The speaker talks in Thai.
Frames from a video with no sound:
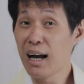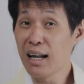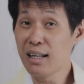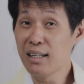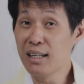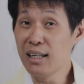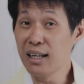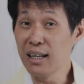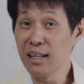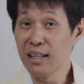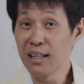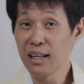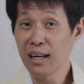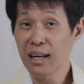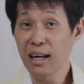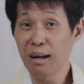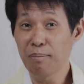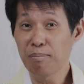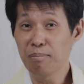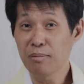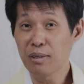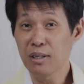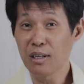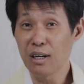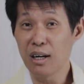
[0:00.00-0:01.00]
อดีตนะค
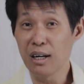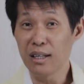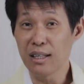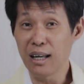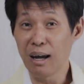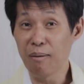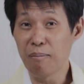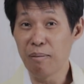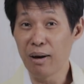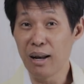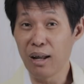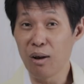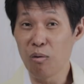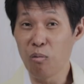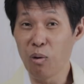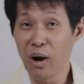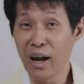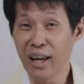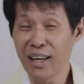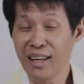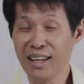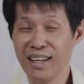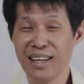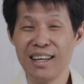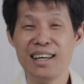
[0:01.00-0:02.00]
รับเคยทำอะไร
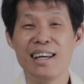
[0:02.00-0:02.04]
ไว้